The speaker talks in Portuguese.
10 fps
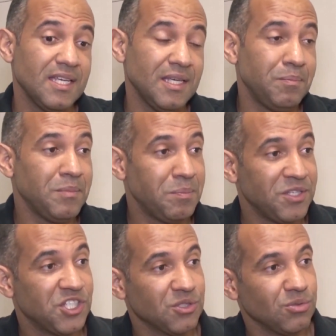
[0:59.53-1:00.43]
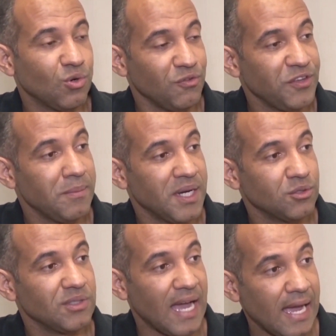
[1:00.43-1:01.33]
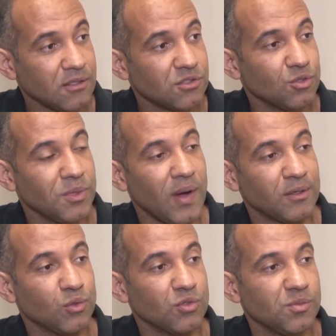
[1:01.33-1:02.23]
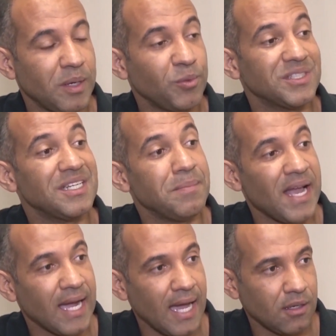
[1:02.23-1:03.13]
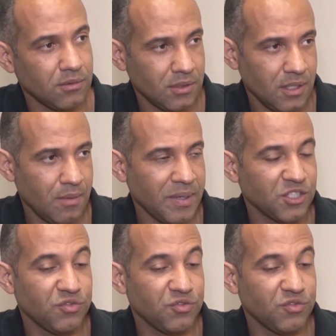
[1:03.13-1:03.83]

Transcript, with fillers: e me pedindo, confirmando dados do meu anúncio para poder liberá-lo para